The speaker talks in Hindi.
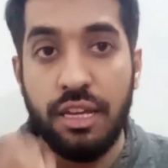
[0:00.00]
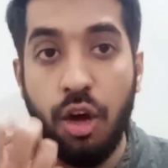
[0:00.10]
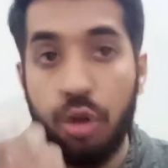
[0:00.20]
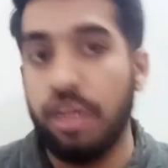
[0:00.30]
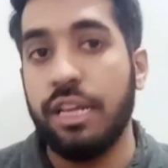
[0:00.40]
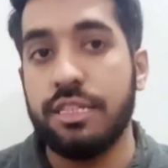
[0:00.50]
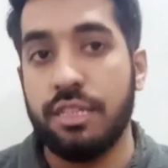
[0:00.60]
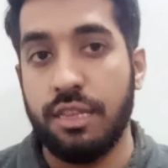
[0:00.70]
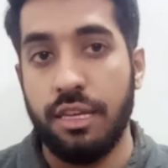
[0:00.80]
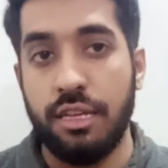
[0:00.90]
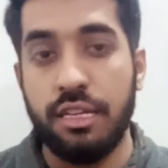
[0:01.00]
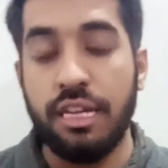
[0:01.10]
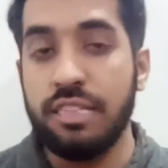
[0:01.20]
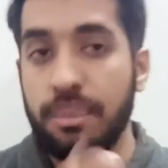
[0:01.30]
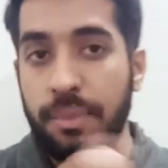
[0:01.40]
ऑर्डर ले सकते हैं ठीक
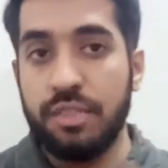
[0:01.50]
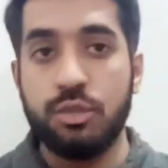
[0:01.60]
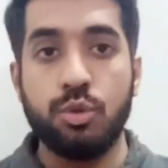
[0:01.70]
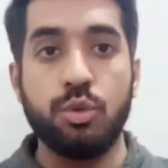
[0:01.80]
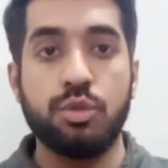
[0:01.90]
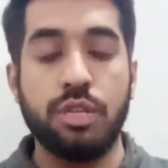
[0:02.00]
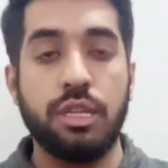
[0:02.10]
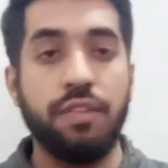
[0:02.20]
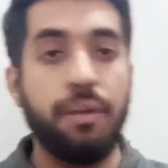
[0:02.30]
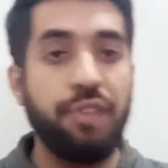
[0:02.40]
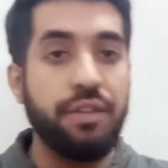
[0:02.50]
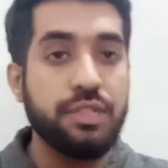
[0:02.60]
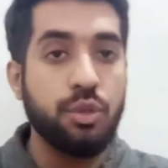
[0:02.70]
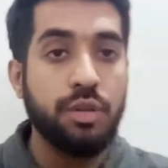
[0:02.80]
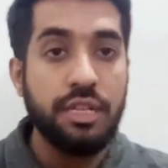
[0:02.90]
है जिन मेथड्स को यूज़ करते हुए आप फाइबर
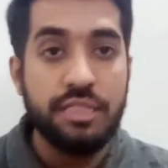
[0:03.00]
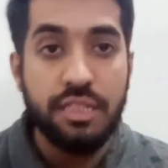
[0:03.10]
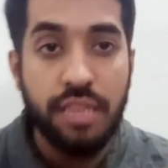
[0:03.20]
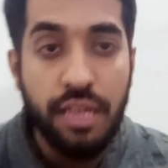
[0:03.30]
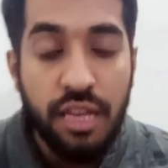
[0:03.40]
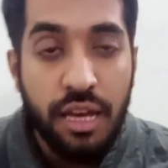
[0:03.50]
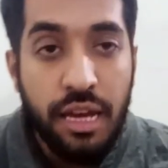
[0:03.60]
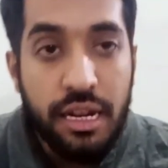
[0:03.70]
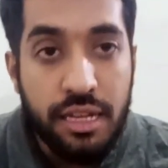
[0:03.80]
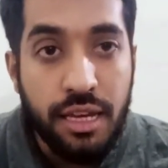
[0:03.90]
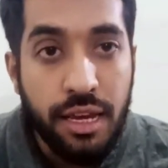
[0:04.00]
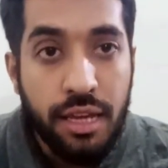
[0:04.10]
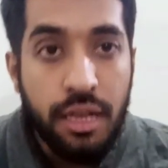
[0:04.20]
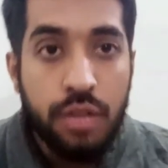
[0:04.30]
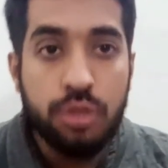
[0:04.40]
से ऑर्डर ले सकते हैं ठीक है
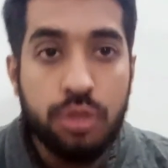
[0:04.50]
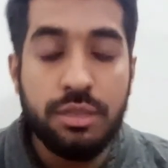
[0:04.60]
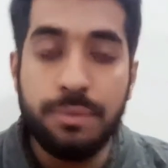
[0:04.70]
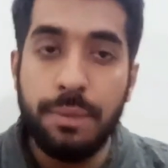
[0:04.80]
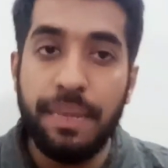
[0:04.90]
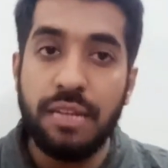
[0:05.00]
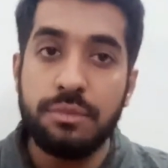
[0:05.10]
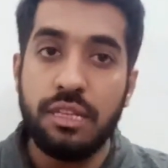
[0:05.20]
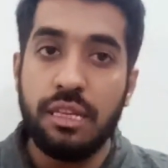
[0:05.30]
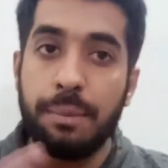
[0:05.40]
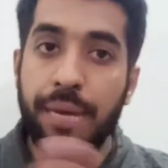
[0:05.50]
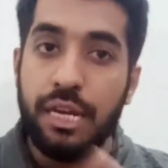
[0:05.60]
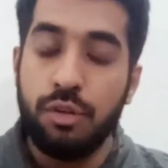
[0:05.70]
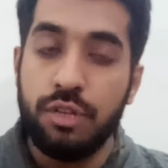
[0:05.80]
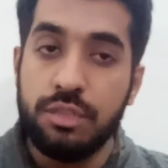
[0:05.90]
तो सबसे पहले हम चलते हैं बायो
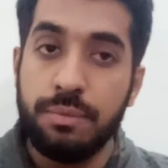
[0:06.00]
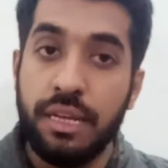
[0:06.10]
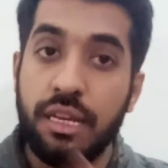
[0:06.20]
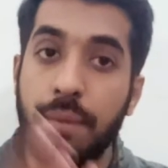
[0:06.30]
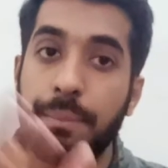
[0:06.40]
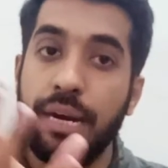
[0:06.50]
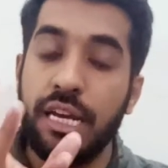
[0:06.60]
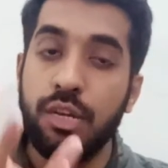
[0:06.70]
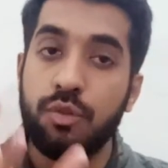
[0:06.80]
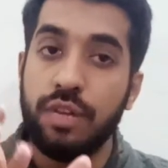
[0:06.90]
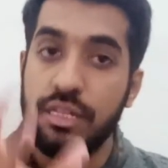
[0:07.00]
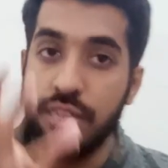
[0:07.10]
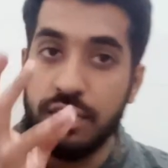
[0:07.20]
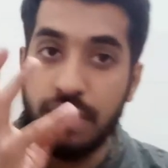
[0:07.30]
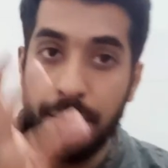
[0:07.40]
रिक्वेस्ट में कि बायो रिक्वेस्ट
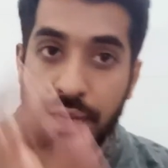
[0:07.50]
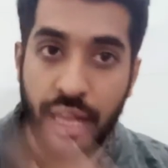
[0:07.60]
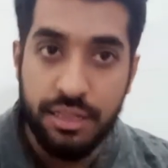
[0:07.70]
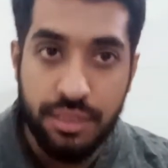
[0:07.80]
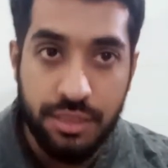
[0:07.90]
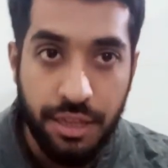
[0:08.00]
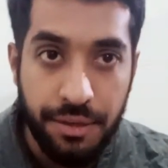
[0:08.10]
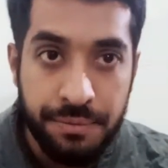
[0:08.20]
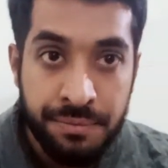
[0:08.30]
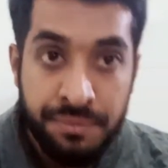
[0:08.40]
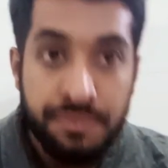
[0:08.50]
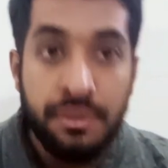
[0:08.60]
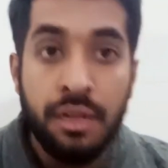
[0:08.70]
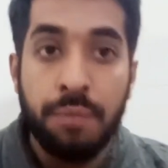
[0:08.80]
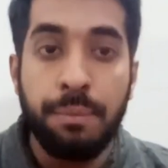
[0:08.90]
असल में क्या चीज़ है
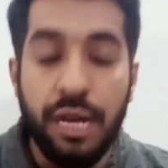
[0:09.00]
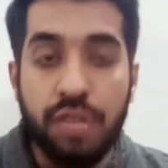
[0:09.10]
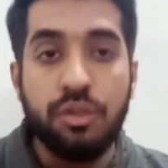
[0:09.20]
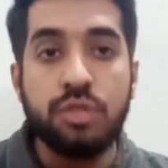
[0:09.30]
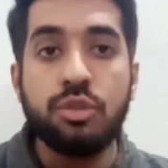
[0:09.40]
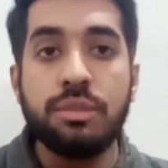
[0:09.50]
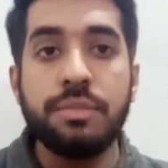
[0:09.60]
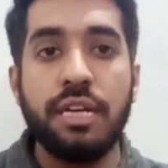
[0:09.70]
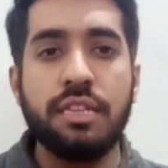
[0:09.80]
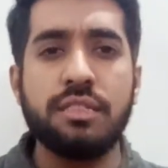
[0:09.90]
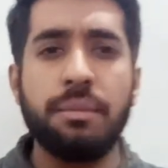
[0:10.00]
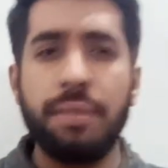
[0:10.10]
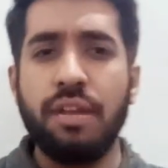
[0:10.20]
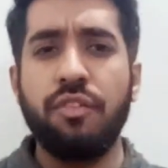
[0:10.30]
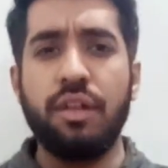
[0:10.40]
बायो रिक्वेस्ट को समझाने के सिंपल
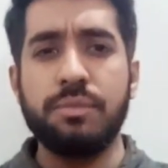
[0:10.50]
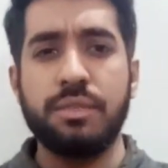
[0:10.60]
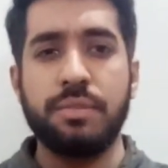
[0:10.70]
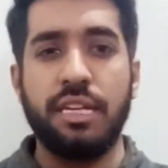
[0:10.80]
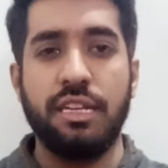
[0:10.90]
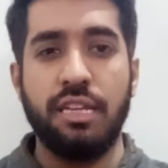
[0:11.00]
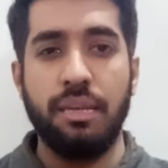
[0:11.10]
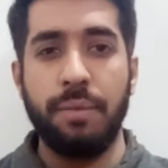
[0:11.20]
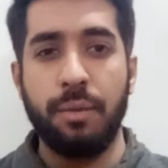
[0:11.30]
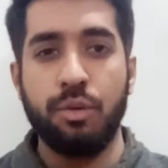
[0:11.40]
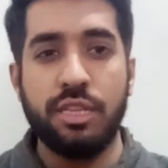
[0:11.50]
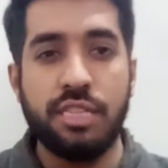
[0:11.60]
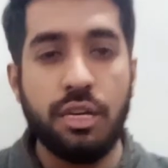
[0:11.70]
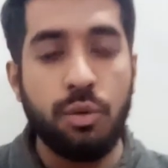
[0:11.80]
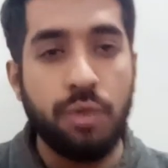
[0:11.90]
अल्फाज में समझाने के लिए मैं आपको ऐसे
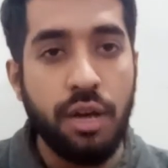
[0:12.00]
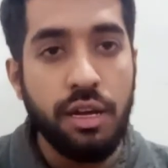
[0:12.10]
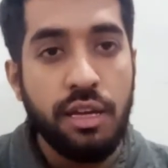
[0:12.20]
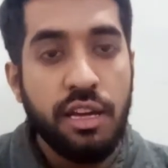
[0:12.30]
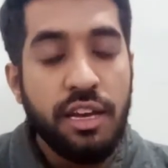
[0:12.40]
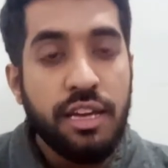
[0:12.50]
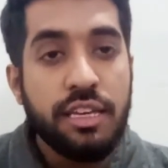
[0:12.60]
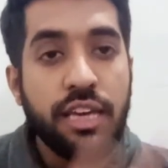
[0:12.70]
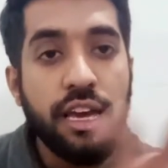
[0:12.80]
करूँगा कि